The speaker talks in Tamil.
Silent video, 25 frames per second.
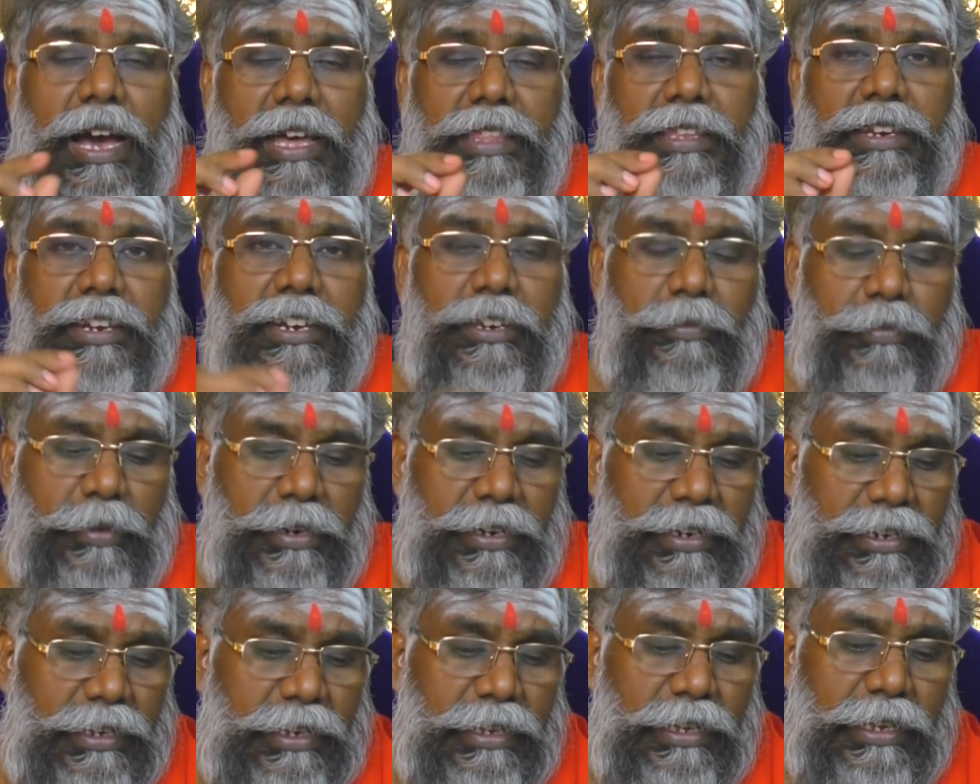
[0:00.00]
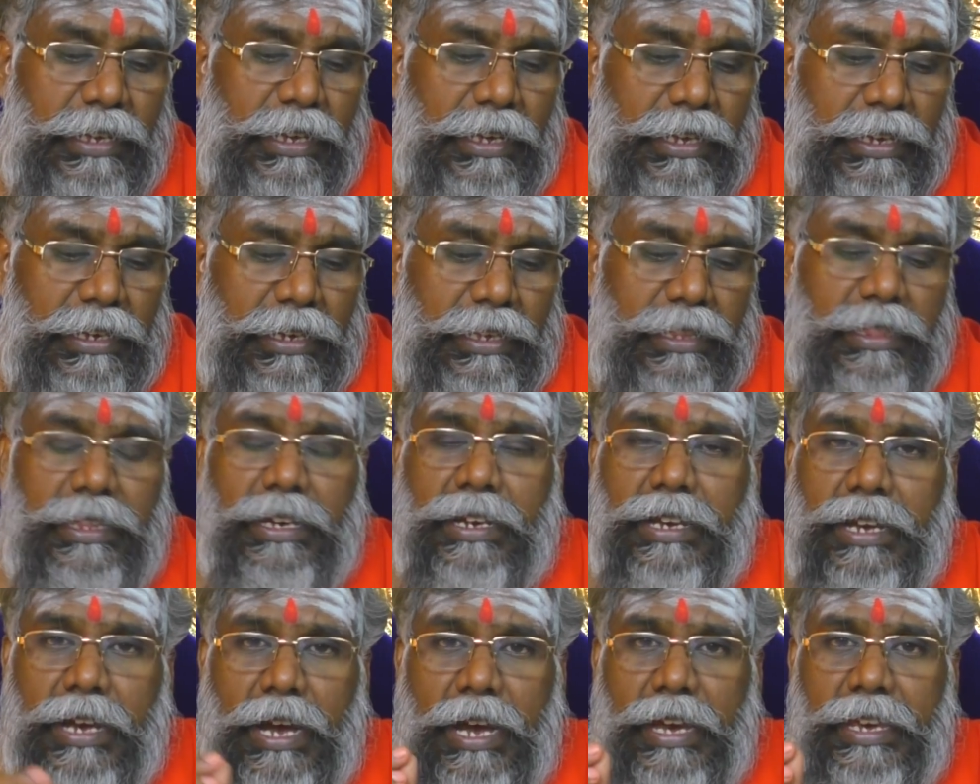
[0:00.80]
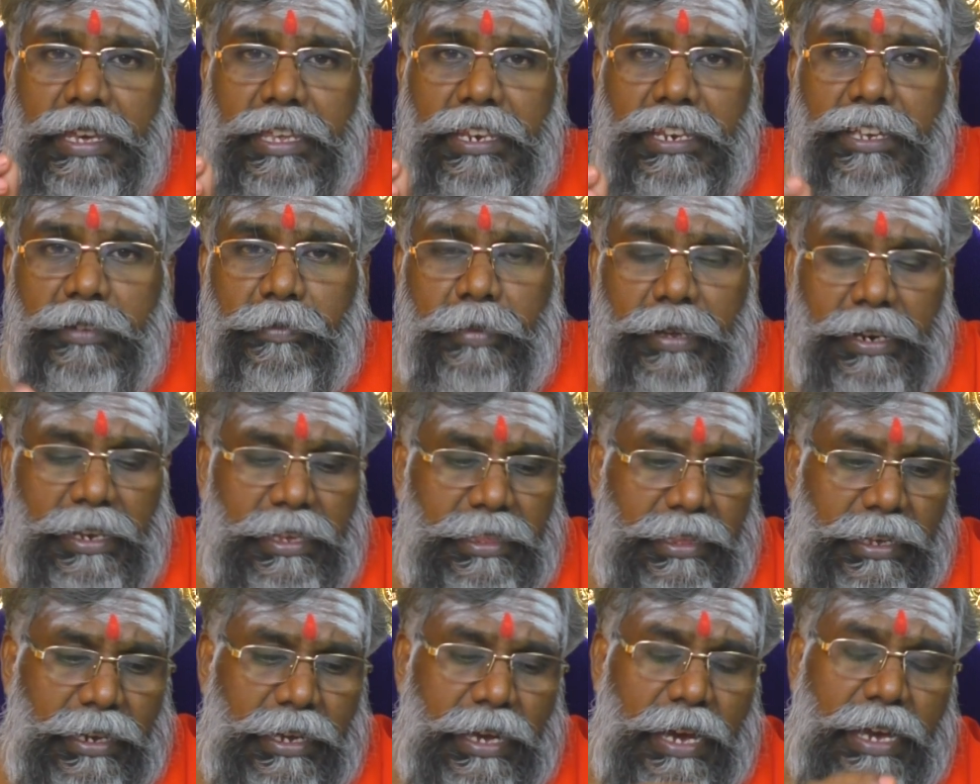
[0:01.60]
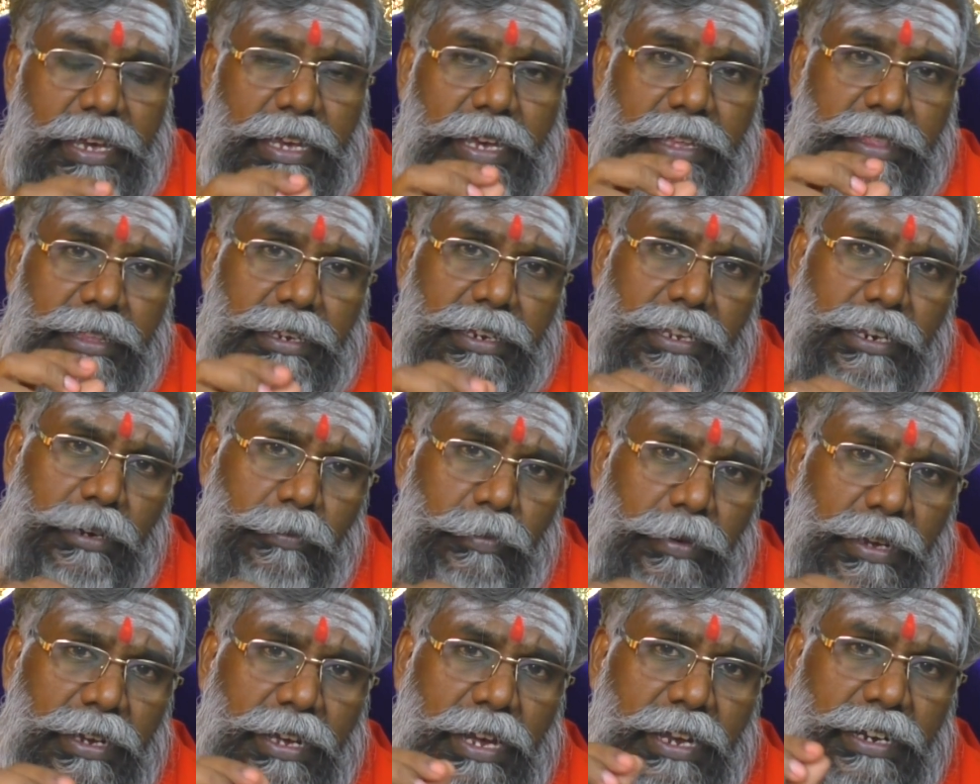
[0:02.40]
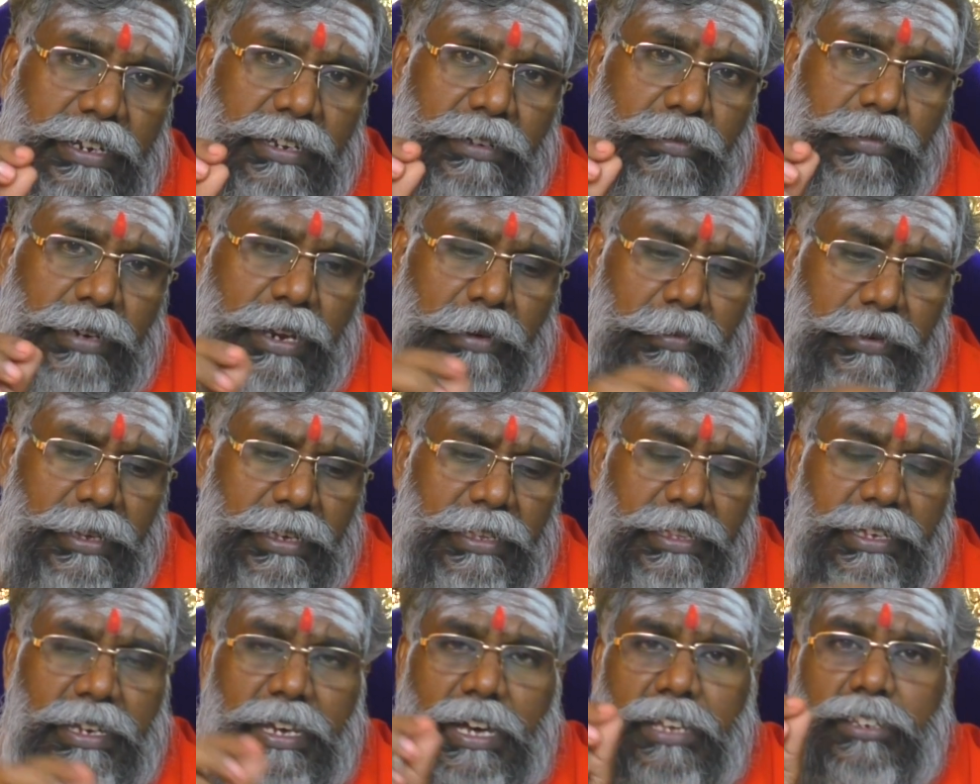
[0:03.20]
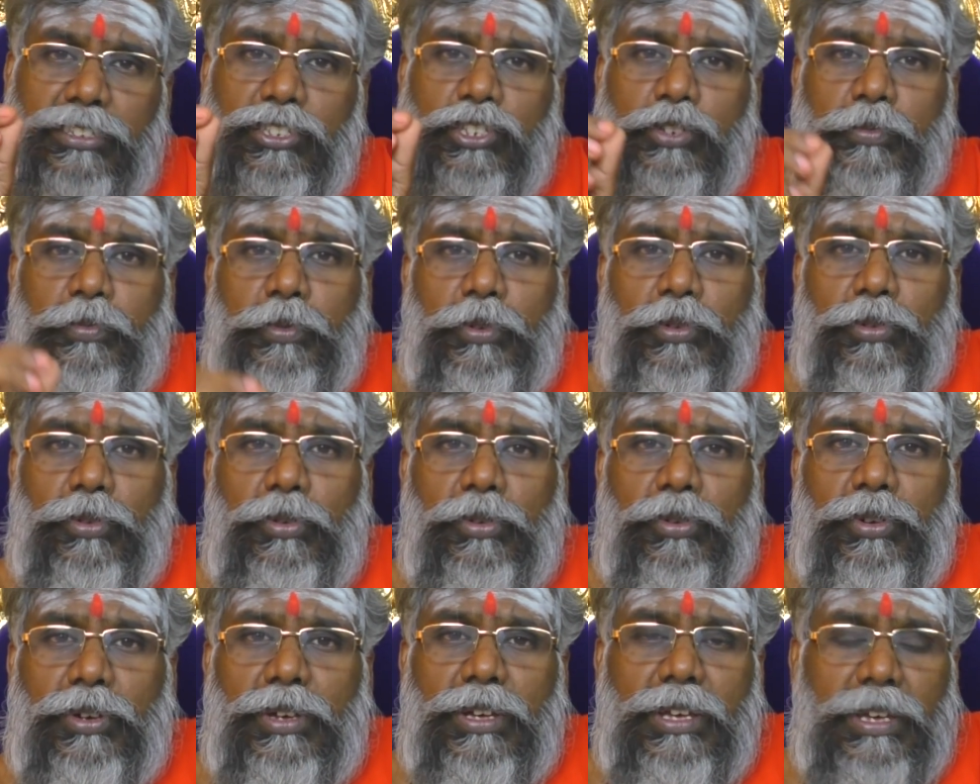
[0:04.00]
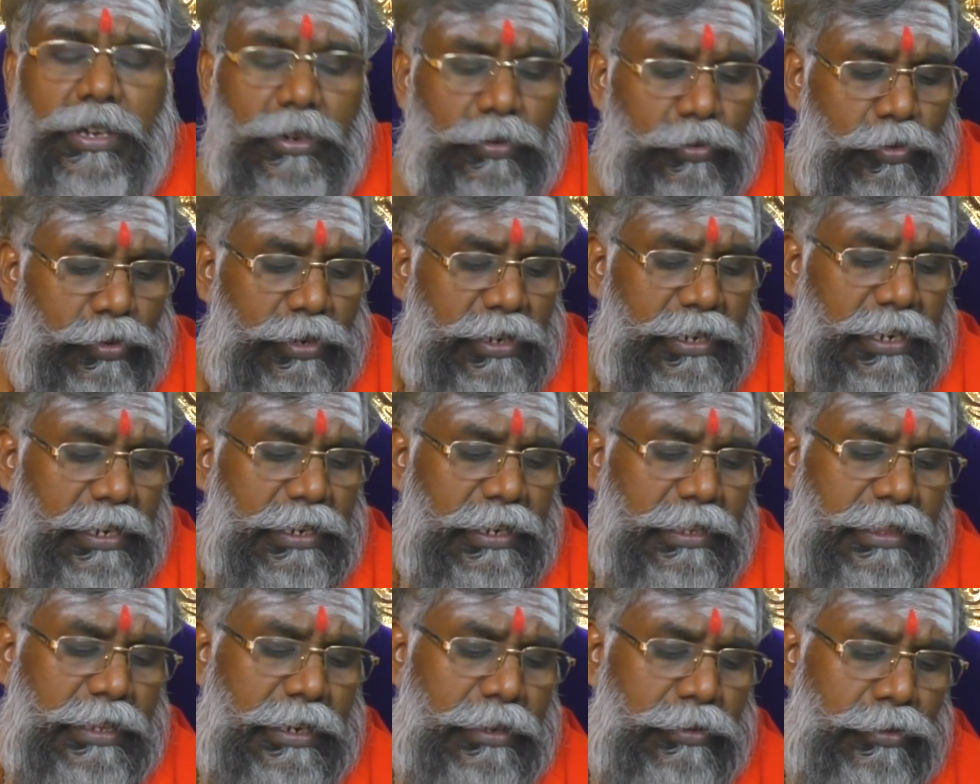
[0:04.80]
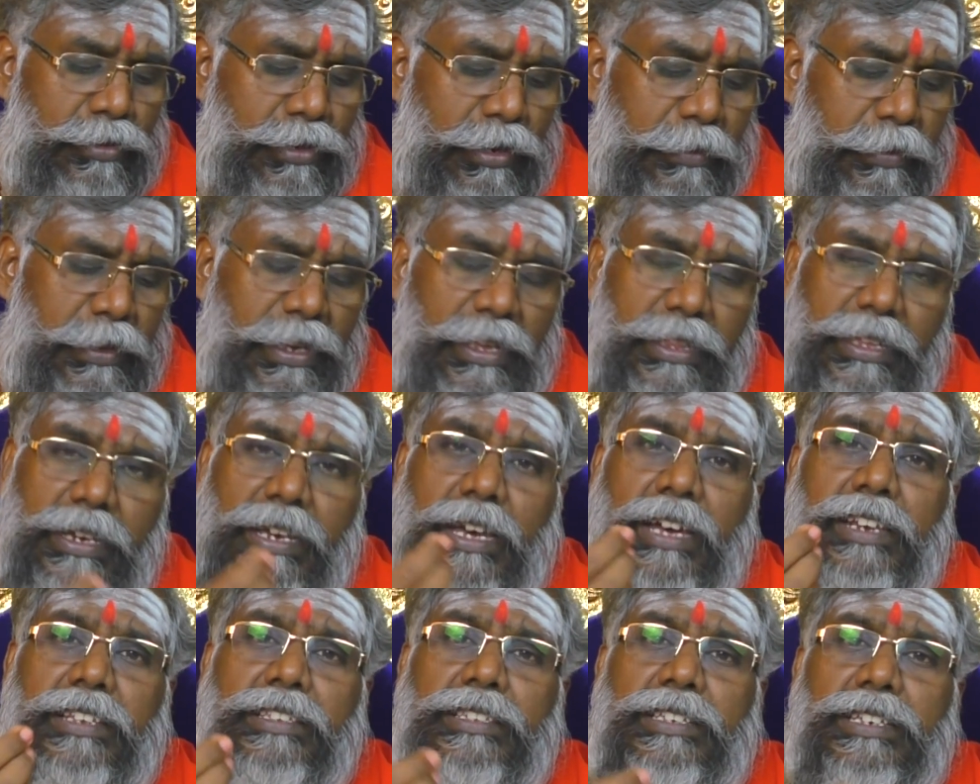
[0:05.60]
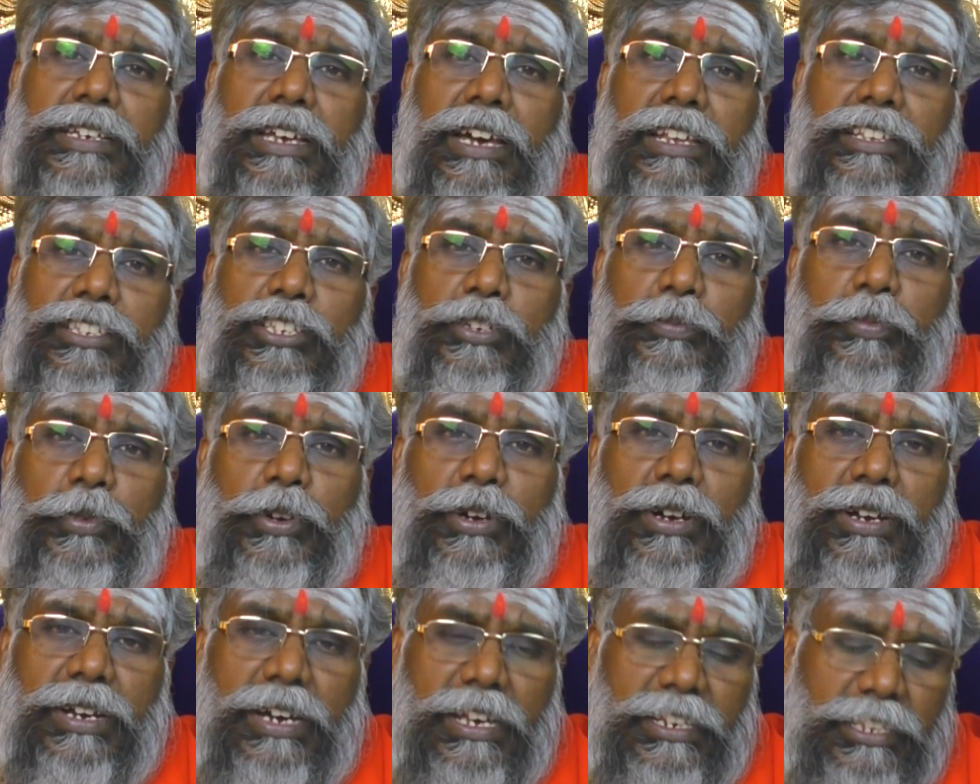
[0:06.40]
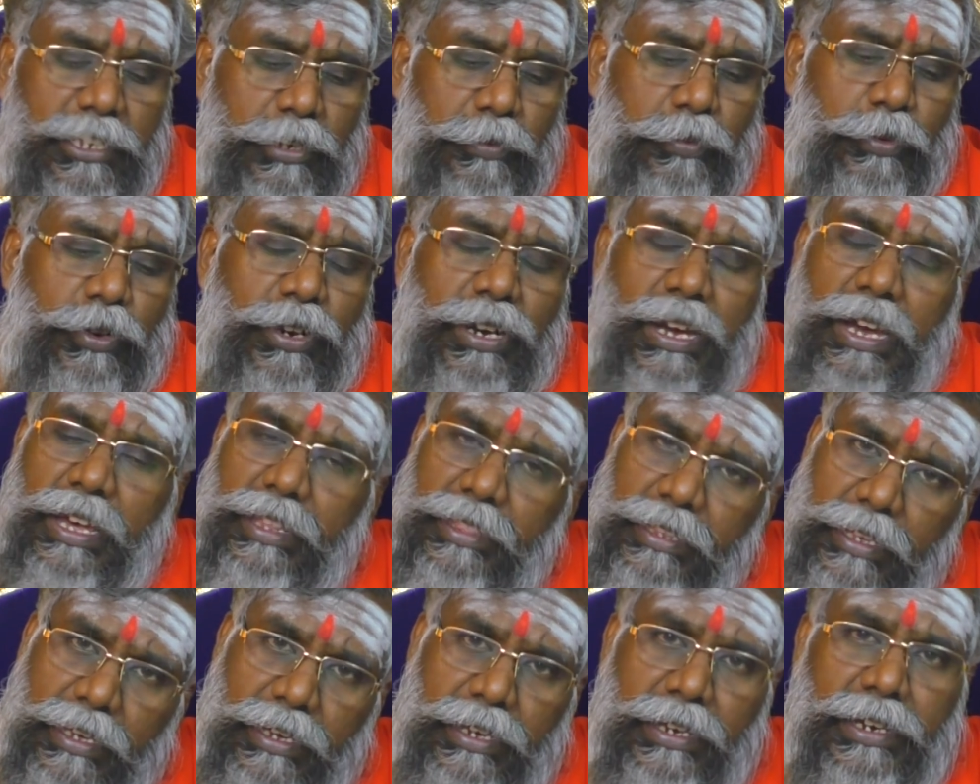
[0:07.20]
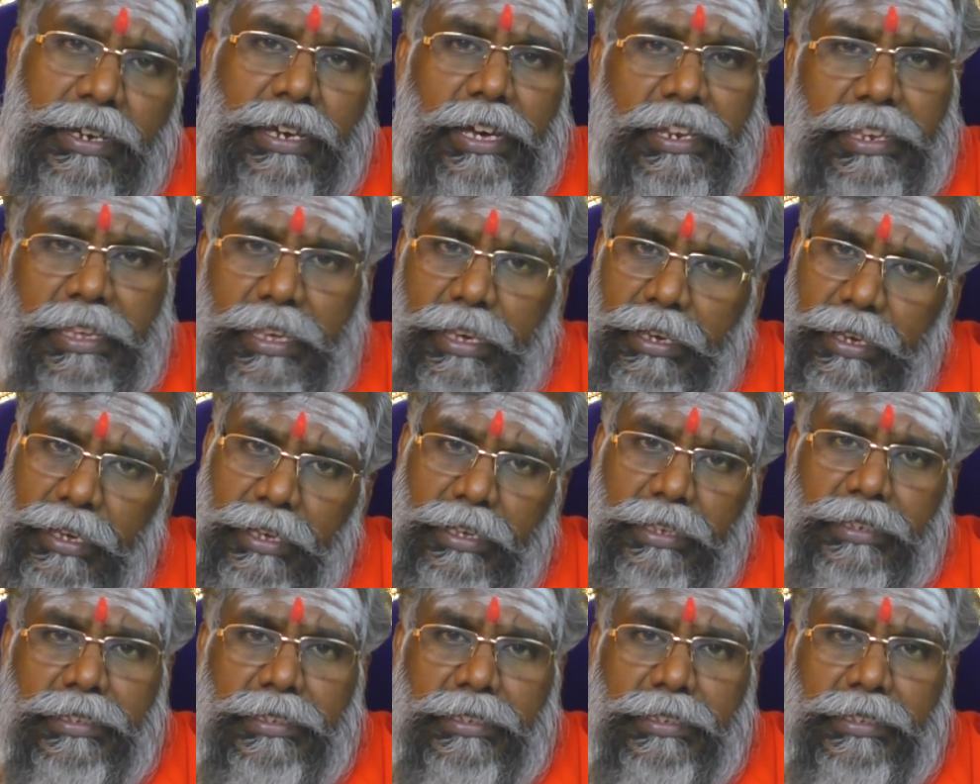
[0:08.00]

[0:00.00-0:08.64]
அதை ரெடி பண்ணிவிட்டு இந்த காய் இருக்குது பாருங்கள் இந்த காய் அந்த நெருப்பில் காட்டினோம்னா அப்படியே இது கரிஞ்சு போகும் ஒரு கிண்ணத்தில் அப்படியே அந்த கரிஞ்சி கரிஞ்சி போ கரிஞ்சி போக அந்த கறியை